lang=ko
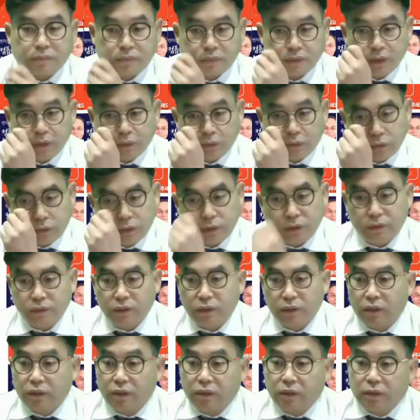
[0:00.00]
네, 오늘은
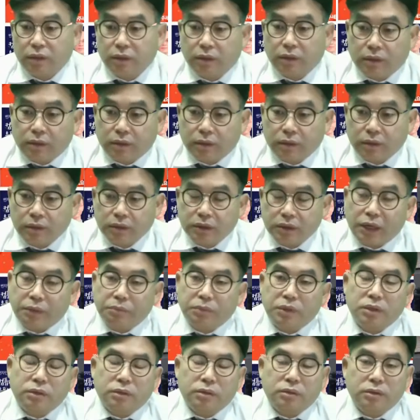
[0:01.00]
어,
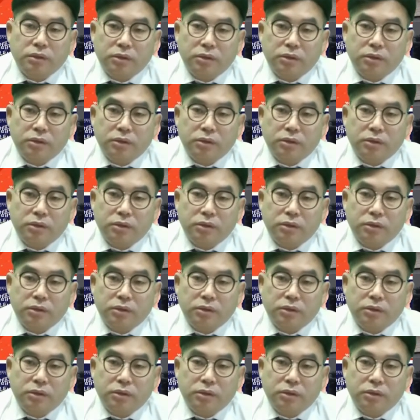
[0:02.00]
삼월